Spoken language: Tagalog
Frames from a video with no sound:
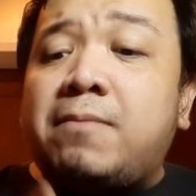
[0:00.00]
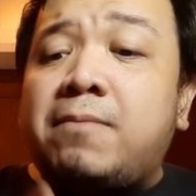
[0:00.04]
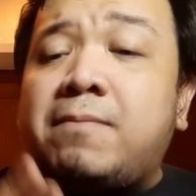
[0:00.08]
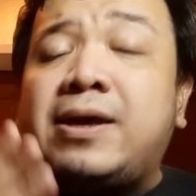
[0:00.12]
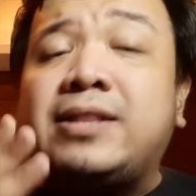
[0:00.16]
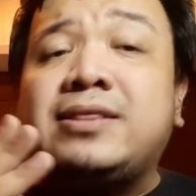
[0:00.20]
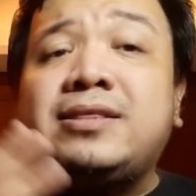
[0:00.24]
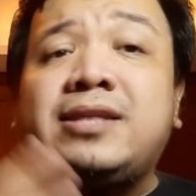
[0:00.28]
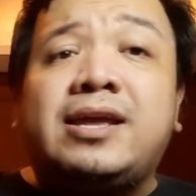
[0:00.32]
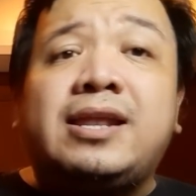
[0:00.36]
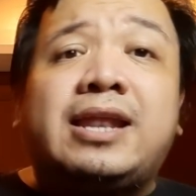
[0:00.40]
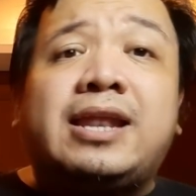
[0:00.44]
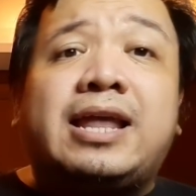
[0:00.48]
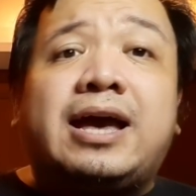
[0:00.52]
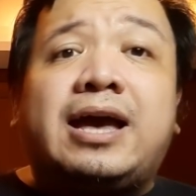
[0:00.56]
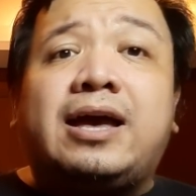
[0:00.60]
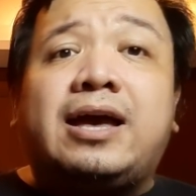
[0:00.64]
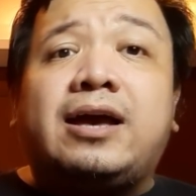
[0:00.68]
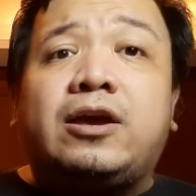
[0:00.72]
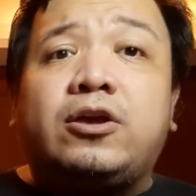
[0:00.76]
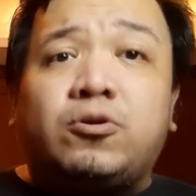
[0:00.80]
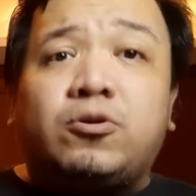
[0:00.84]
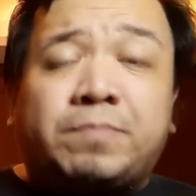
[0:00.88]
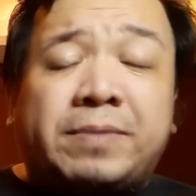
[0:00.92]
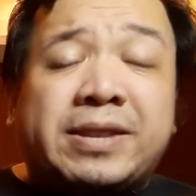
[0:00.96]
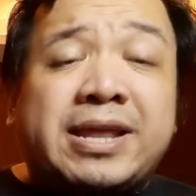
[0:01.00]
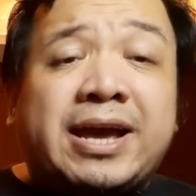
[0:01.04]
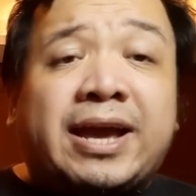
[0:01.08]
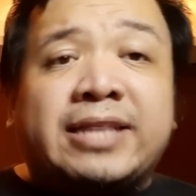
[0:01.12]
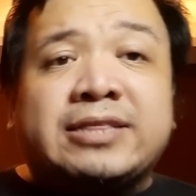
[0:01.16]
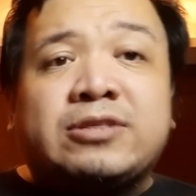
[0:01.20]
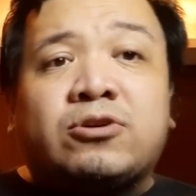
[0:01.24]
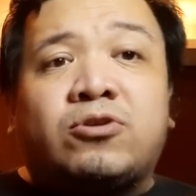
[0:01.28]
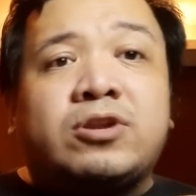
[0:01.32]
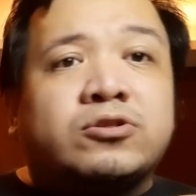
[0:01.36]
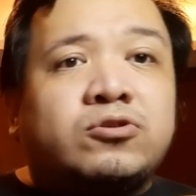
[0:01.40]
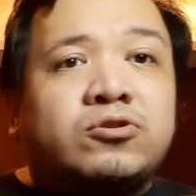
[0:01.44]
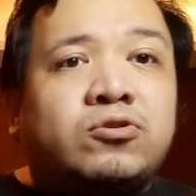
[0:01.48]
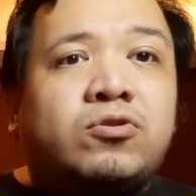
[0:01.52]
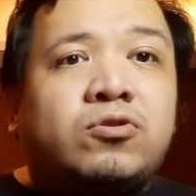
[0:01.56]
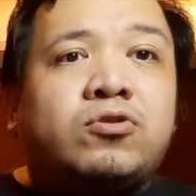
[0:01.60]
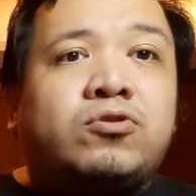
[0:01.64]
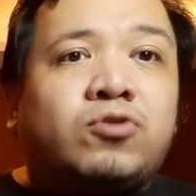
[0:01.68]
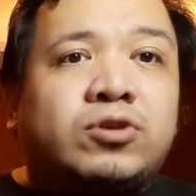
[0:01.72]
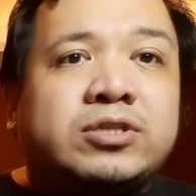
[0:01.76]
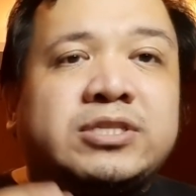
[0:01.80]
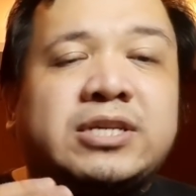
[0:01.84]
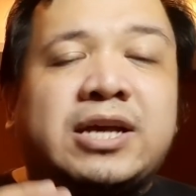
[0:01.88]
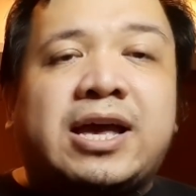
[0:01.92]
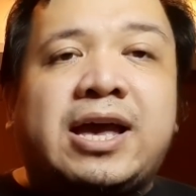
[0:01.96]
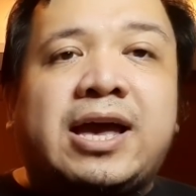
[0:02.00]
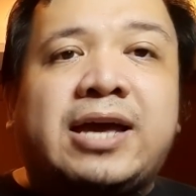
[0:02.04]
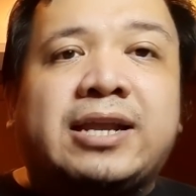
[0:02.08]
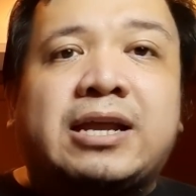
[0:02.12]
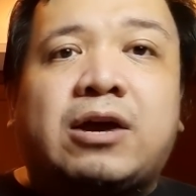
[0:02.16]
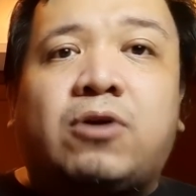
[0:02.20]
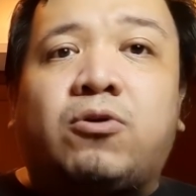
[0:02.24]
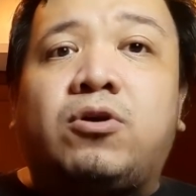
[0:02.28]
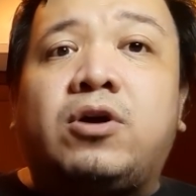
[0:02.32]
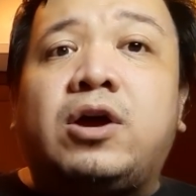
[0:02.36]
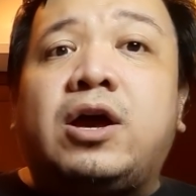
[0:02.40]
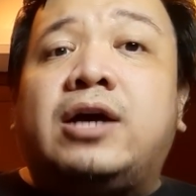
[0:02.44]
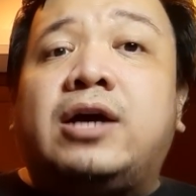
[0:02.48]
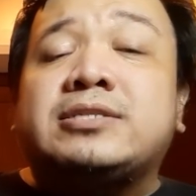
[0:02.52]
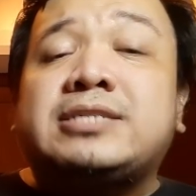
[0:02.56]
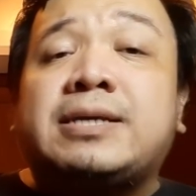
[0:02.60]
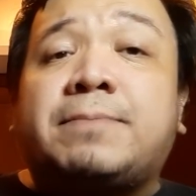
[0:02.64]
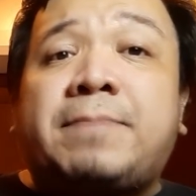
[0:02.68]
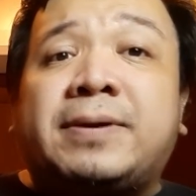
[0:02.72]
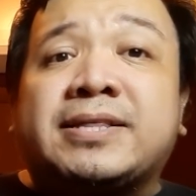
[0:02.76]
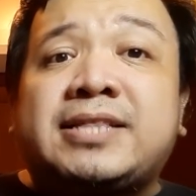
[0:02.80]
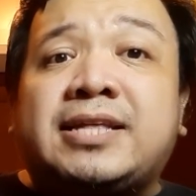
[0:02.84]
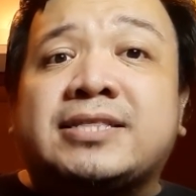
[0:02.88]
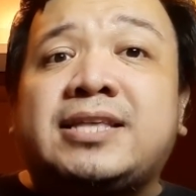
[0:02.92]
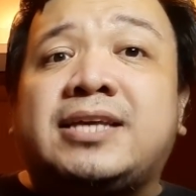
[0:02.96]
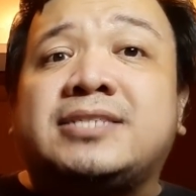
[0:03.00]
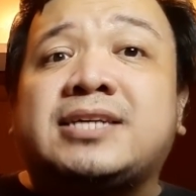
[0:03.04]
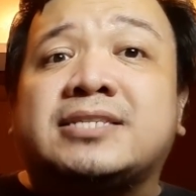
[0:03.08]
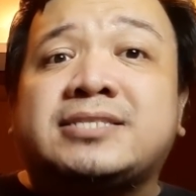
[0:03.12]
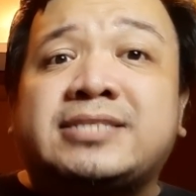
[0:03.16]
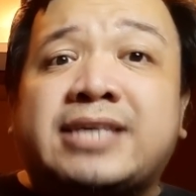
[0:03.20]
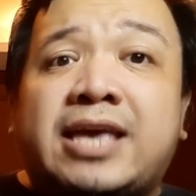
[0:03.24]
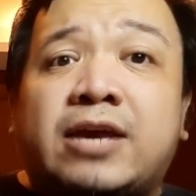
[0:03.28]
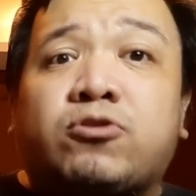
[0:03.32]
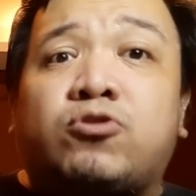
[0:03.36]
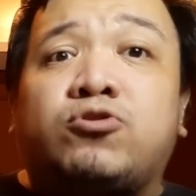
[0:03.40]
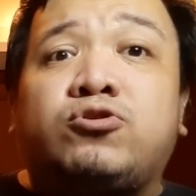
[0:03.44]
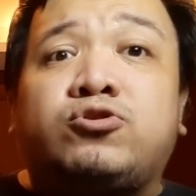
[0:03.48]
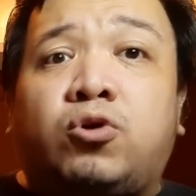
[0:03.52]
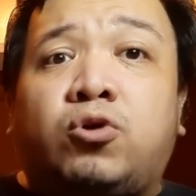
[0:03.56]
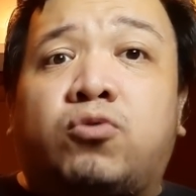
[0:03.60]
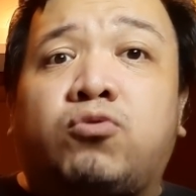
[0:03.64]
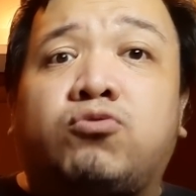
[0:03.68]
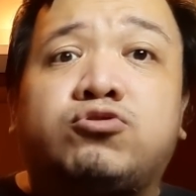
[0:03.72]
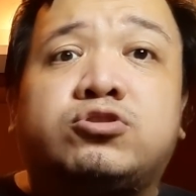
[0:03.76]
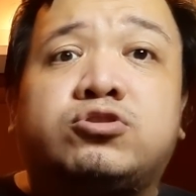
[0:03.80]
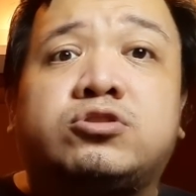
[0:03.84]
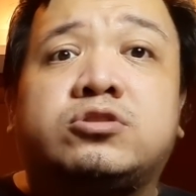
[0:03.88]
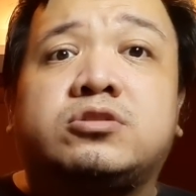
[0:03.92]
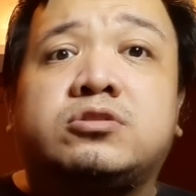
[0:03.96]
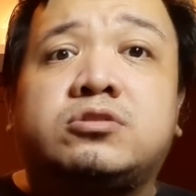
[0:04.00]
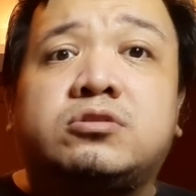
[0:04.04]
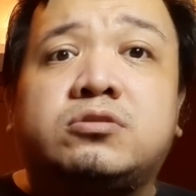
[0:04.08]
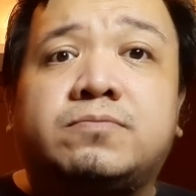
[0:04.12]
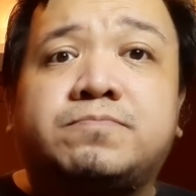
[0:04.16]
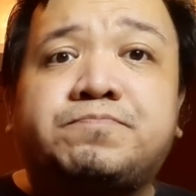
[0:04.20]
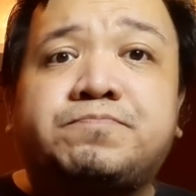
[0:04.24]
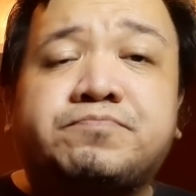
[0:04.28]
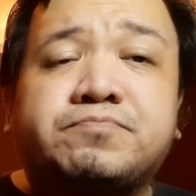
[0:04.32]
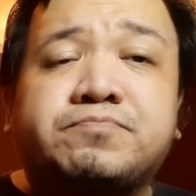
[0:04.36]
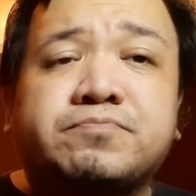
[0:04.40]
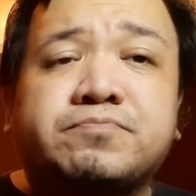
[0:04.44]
Ang Manila, ayun, pinakita ko na to nung isang araw, sa pagdating sa second dose,